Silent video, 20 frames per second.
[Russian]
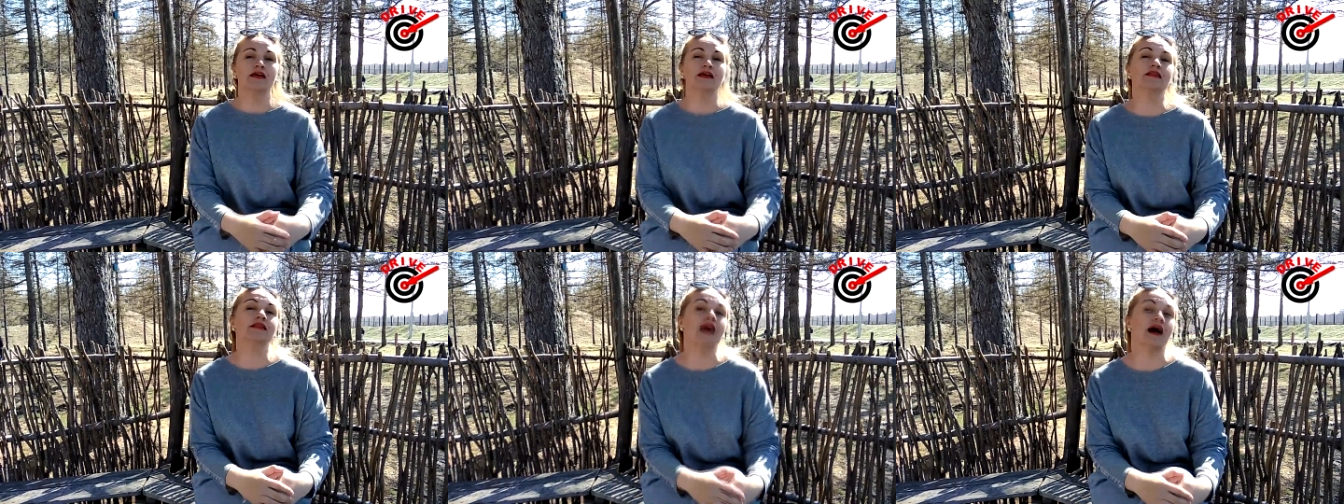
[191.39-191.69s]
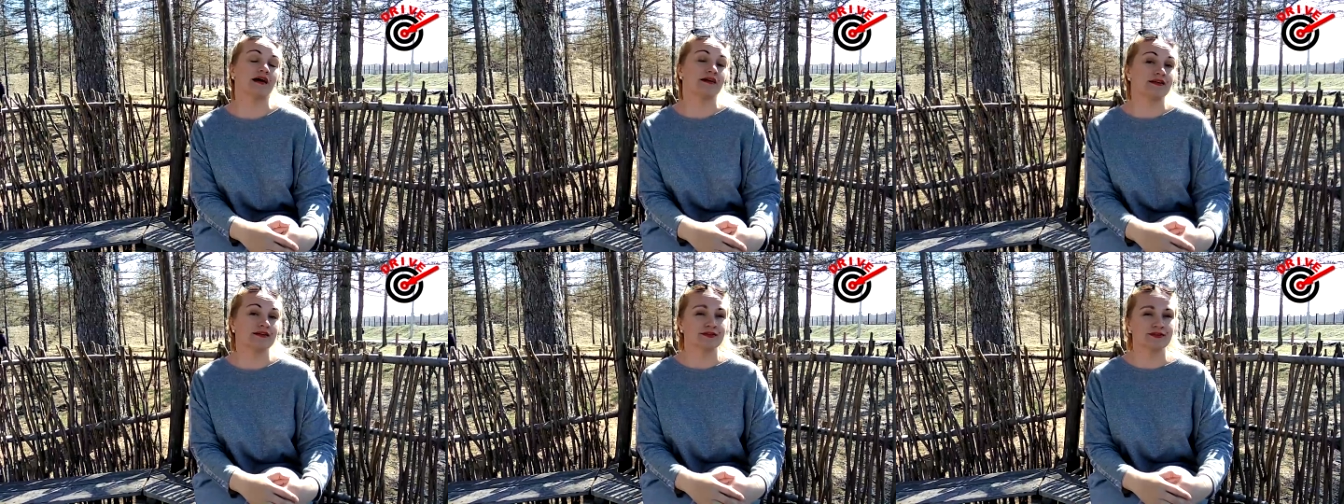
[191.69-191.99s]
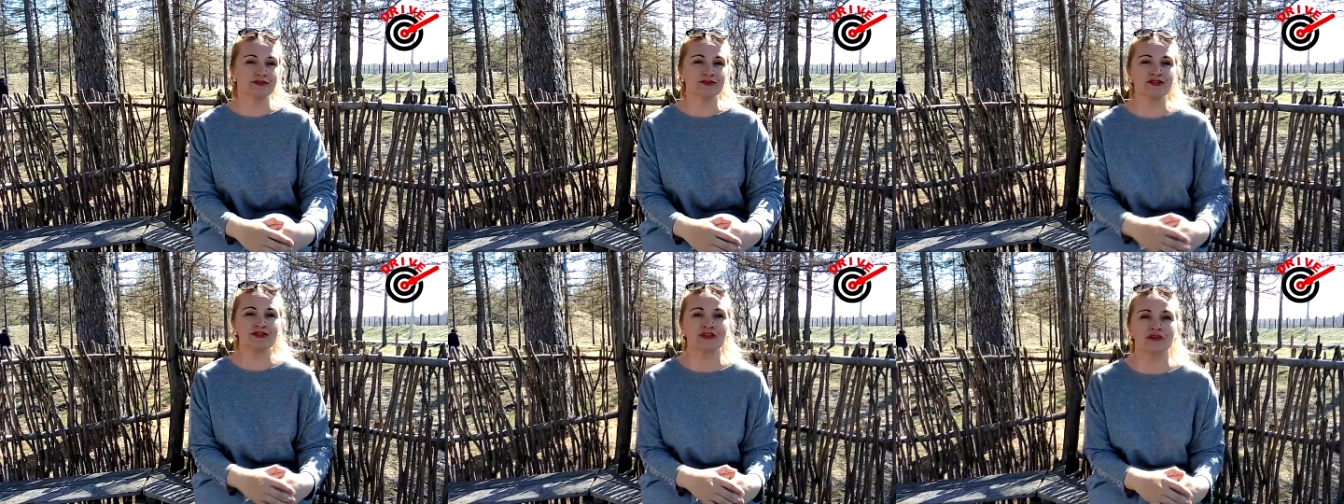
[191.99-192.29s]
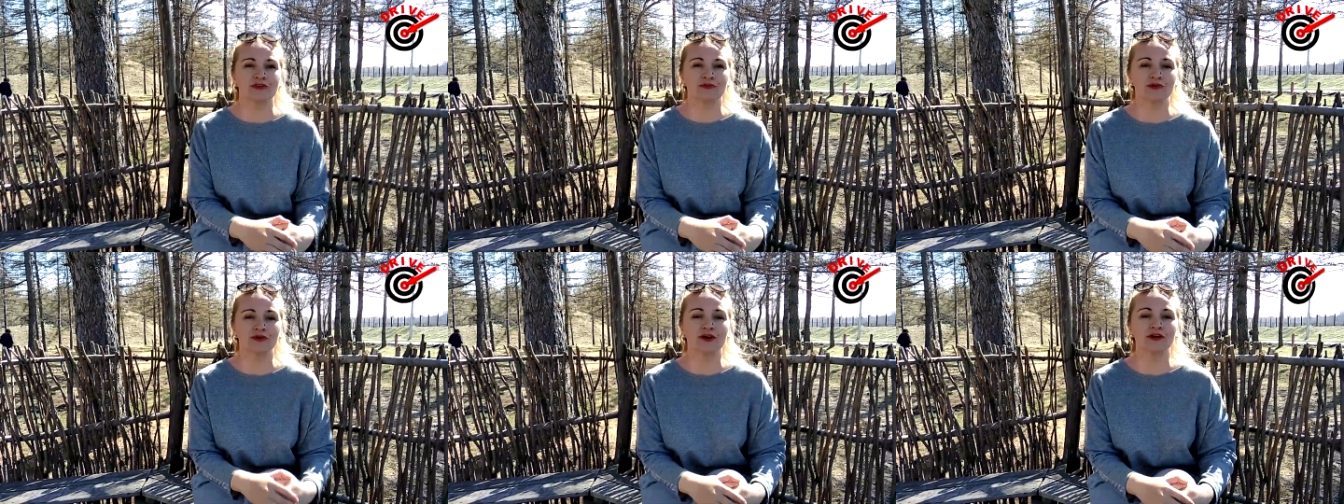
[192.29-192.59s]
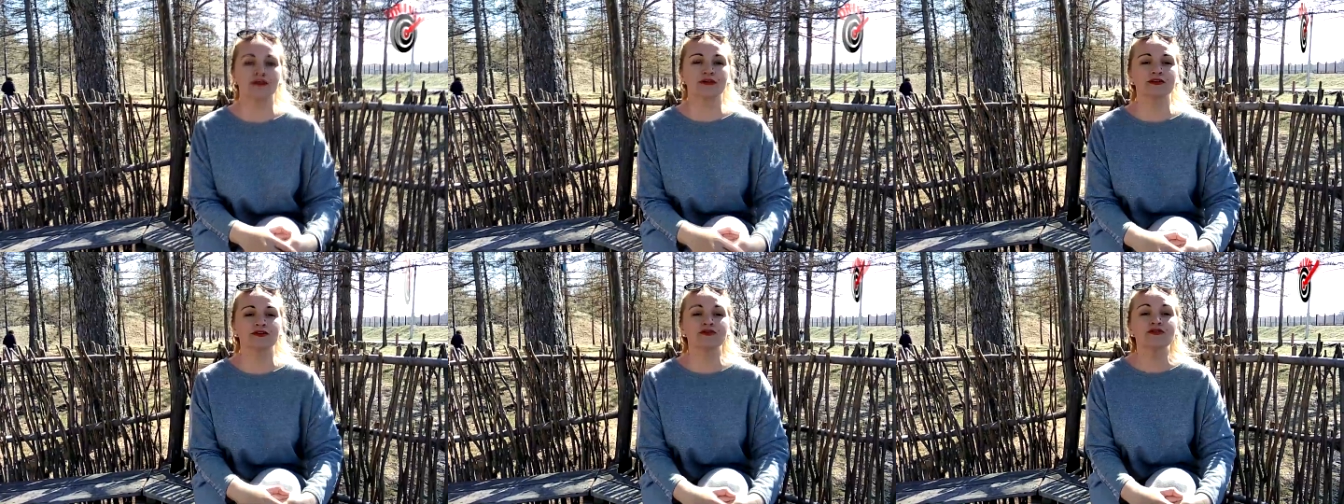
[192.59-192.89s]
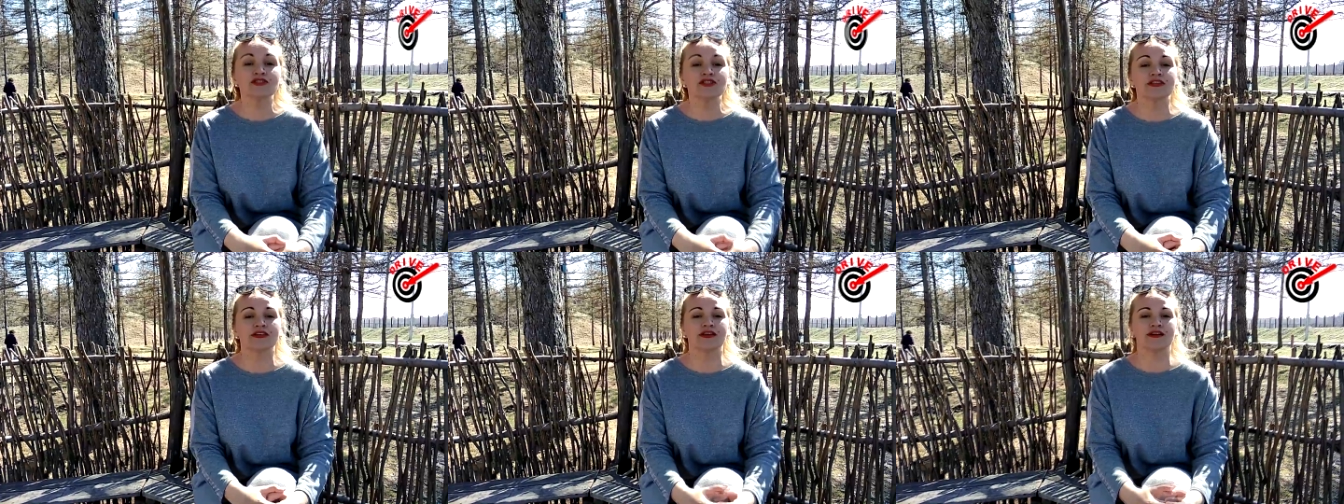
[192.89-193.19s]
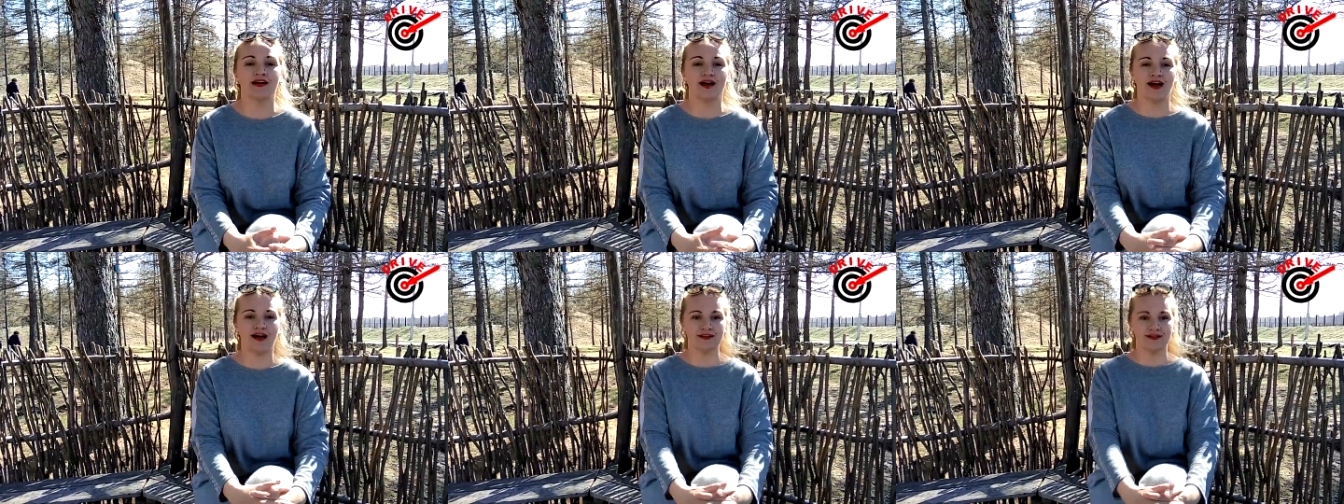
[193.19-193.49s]
Итак, кто же, такой, кто же
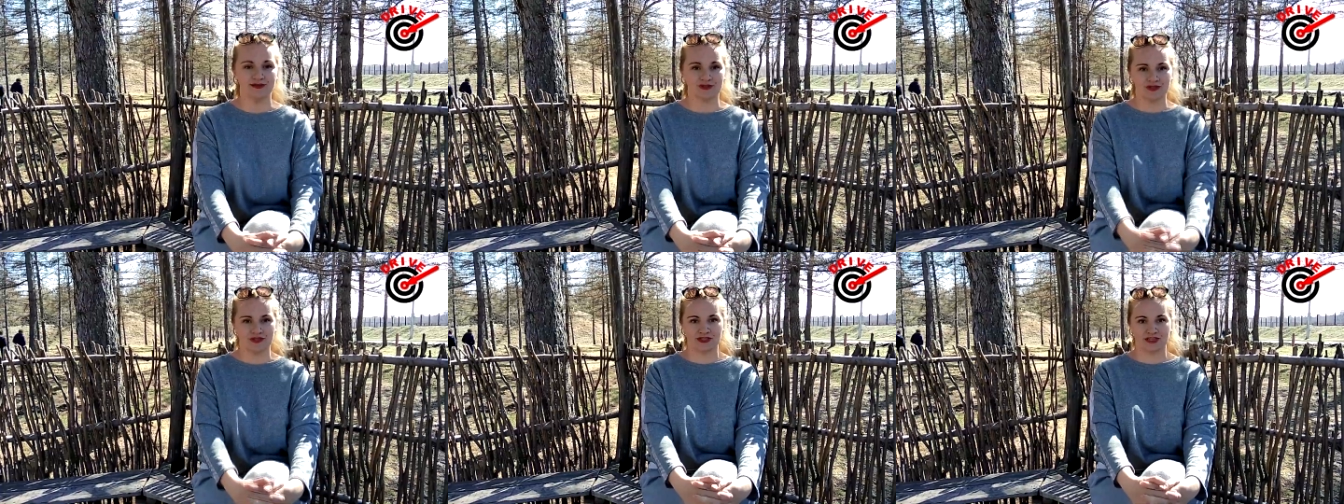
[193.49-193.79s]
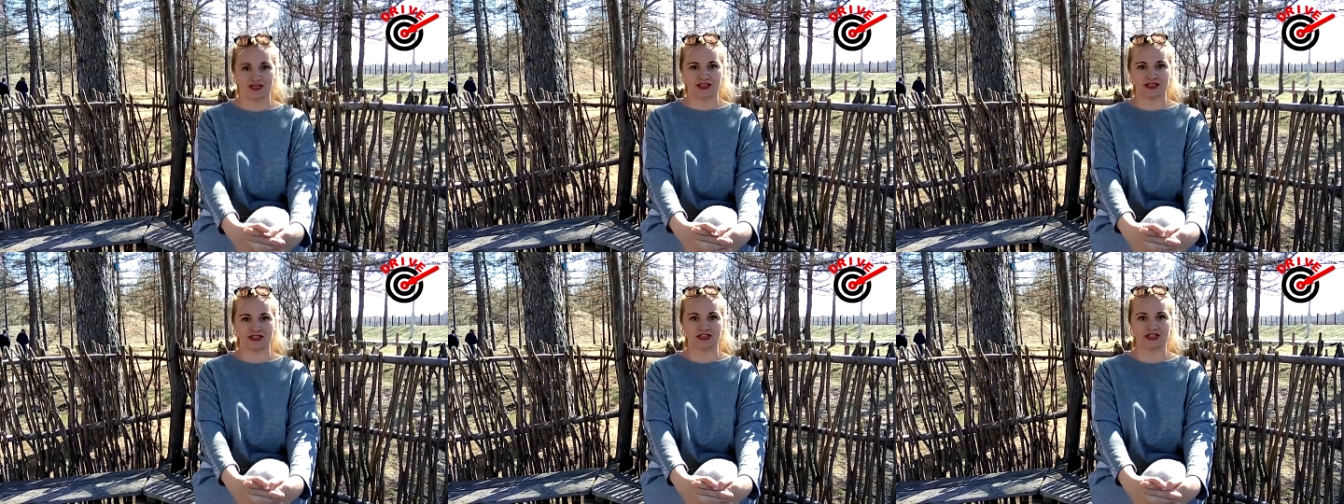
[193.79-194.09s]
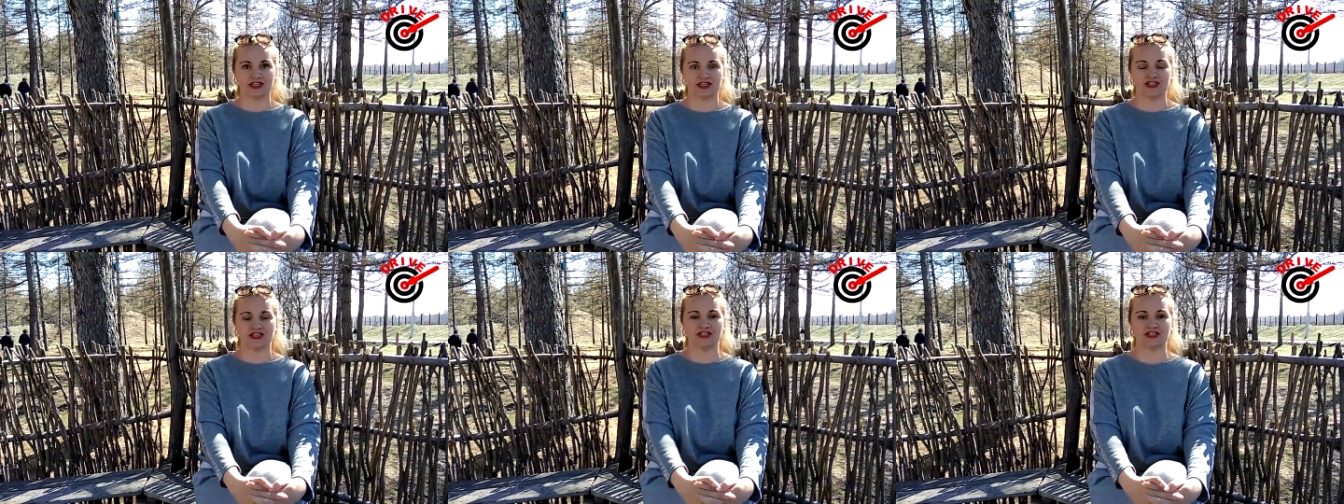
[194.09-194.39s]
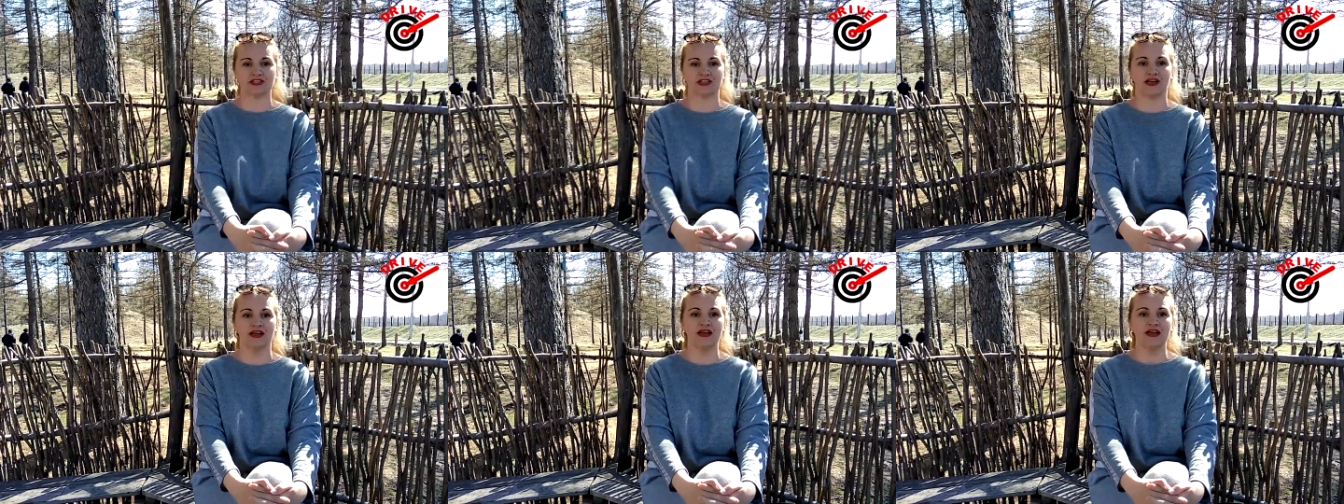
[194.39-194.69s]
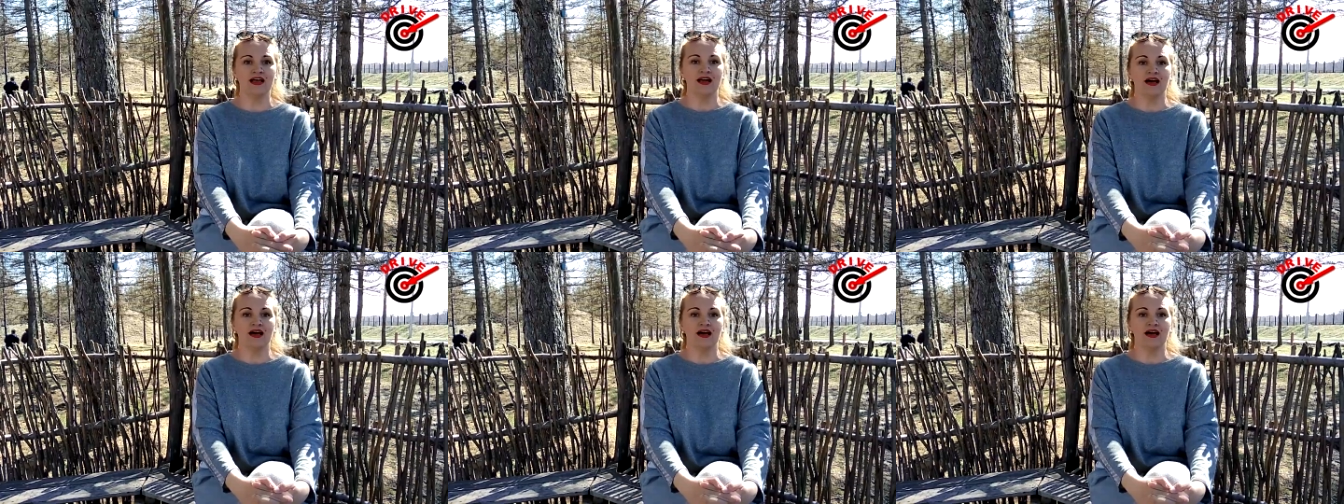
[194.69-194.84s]
такая лучезарная женщина?